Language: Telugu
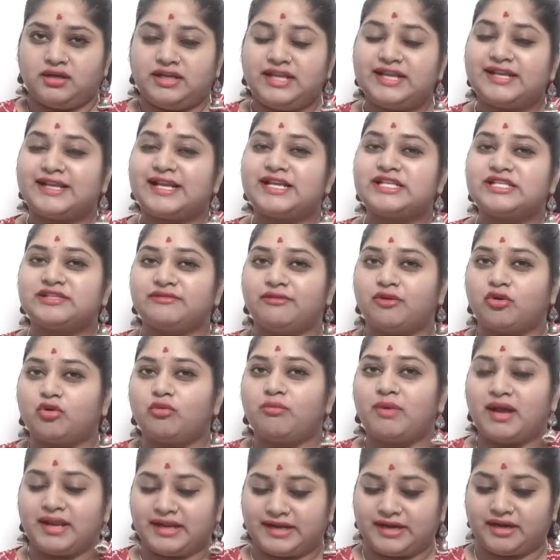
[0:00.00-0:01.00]
డీకే
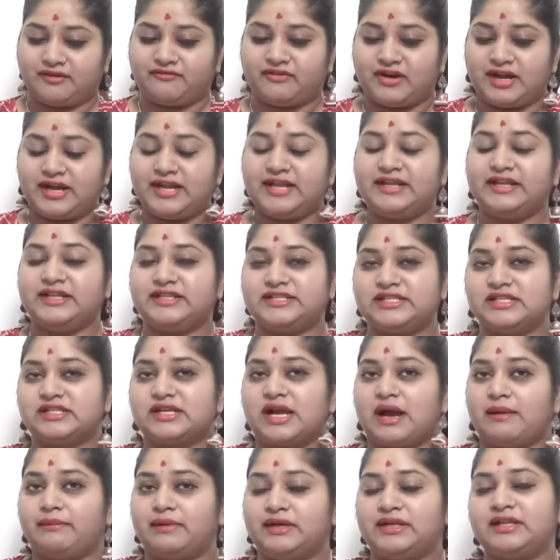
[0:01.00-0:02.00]
శివకుమార్ ఇక్కడ ఫండింగ్
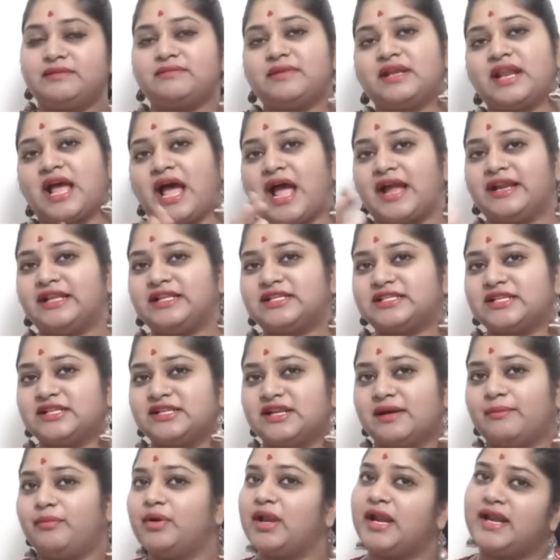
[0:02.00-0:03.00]
ఇచ్చింది కాబట్టి మరి ఆయన ఇచ్చిన
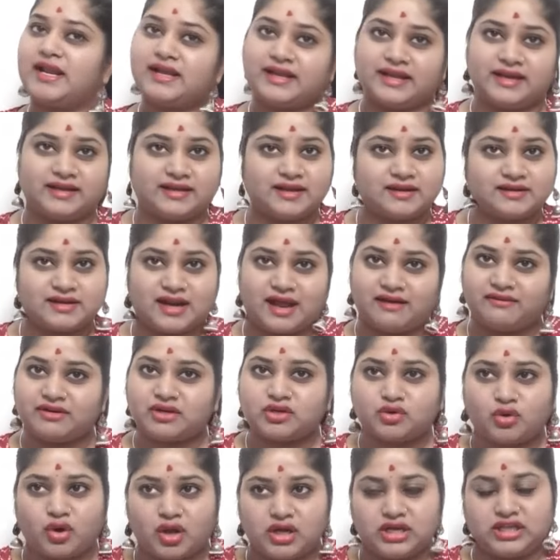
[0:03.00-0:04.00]
డబ్బులు ఆయనకు వెనుకకు
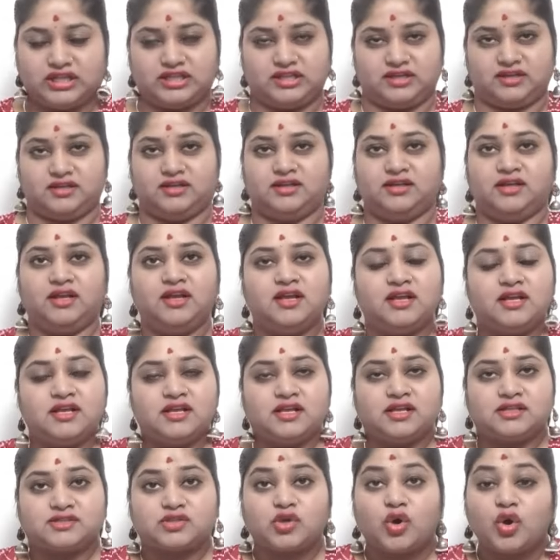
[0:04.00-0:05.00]
రావట్టుకోలేరా
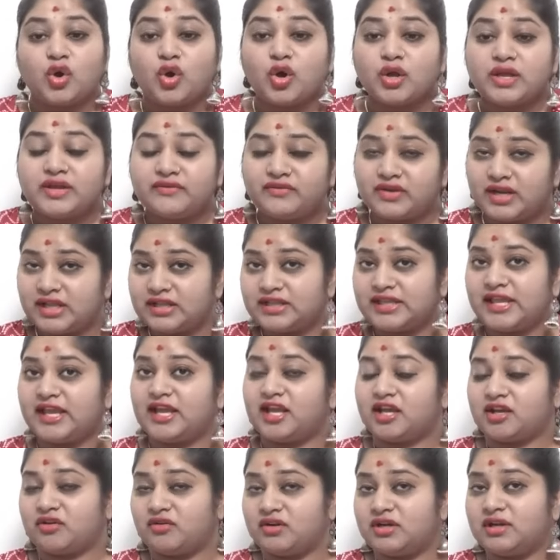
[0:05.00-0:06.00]
సో ఎవరైతే
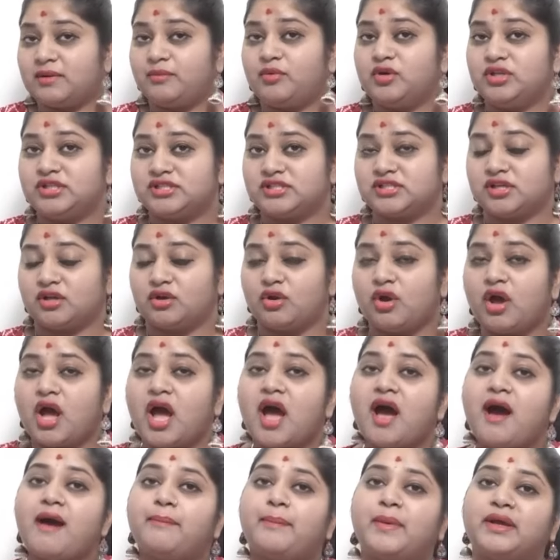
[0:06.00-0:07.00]
ఎక్కువ డబ్బులు ఇస్తారో
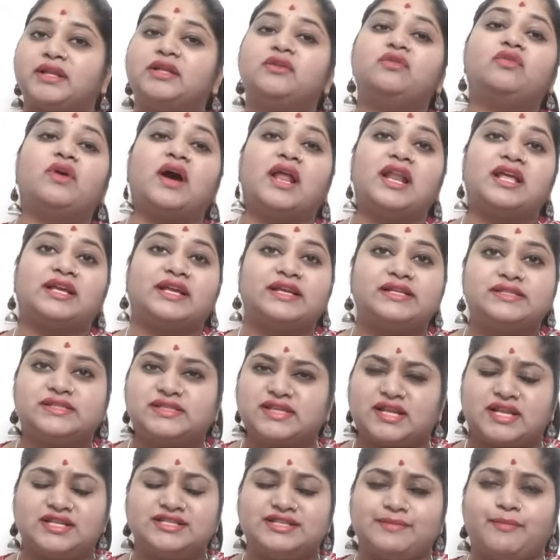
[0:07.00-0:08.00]
ఆ పదవు వాళ్ళకే
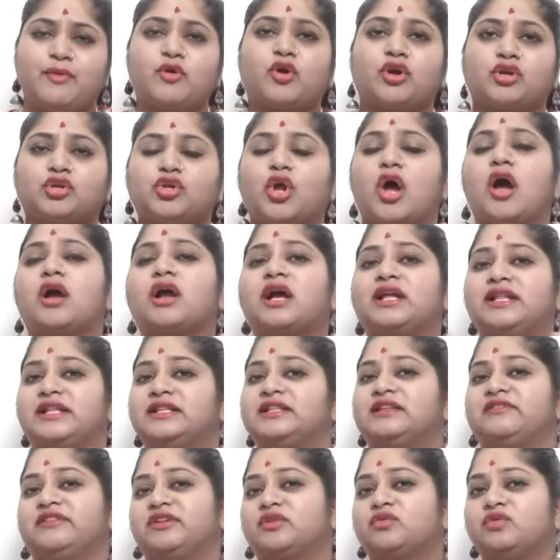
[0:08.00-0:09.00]
ఇస్తారని చెప్పి ఒక టాక్ అది
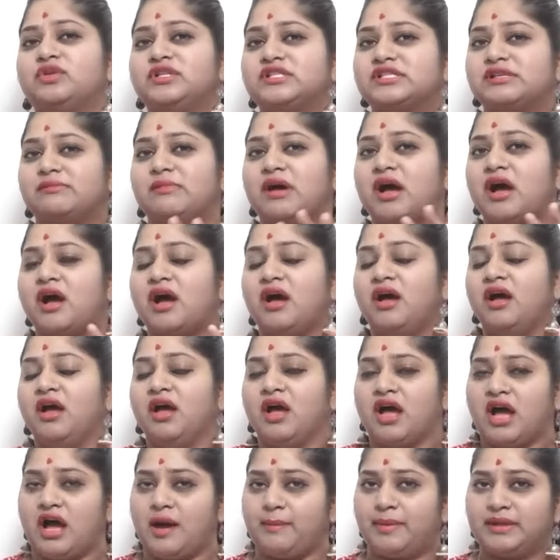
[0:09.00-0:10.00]
ఎంతవరకు నిజమా
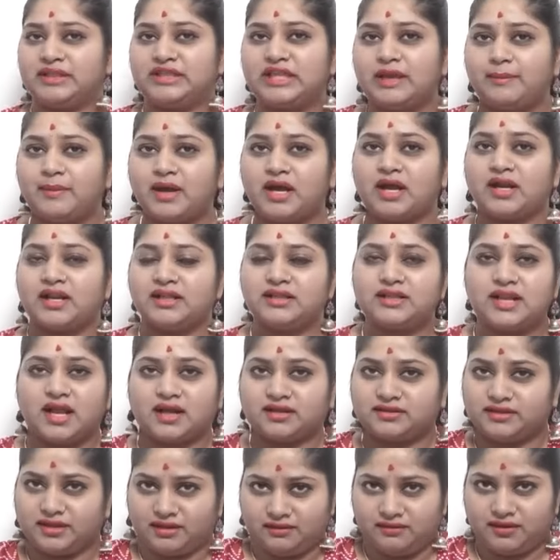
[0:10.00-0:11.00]
అబద్ధమా అనేది
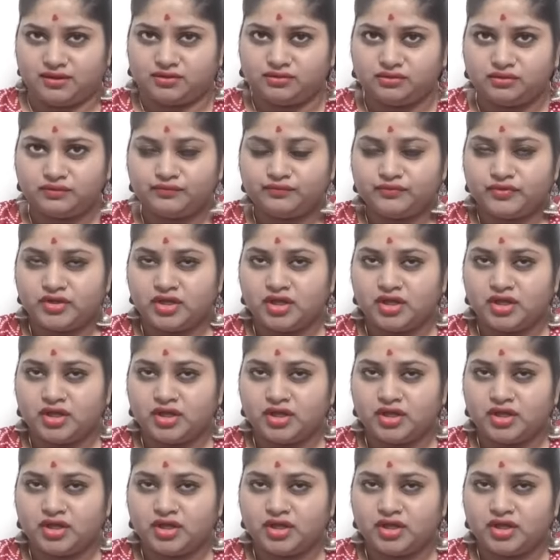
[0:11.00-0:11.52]
నాకు తెలియదు